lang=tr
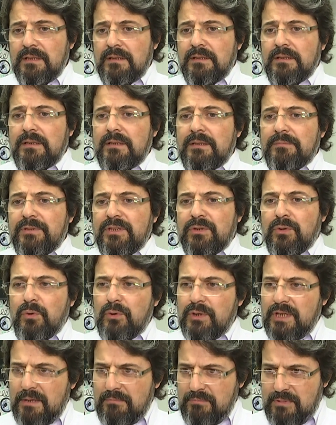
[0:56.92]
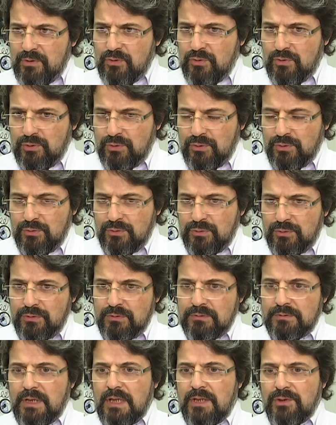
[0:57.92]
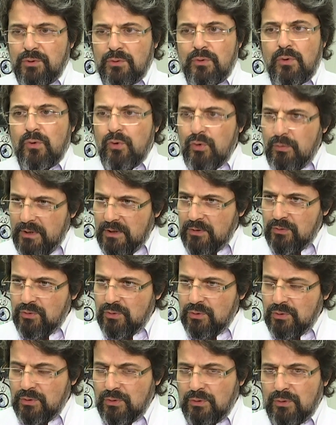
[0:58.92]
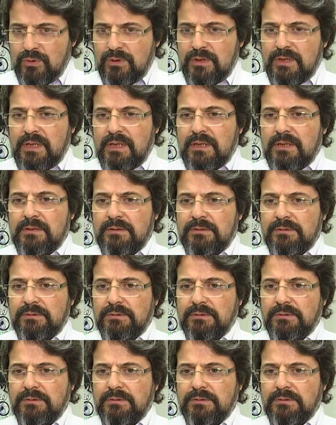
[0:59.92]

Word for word: e, bir öğrenme güçlüğüdür. Daha çok okuma güçlüğü olarak e,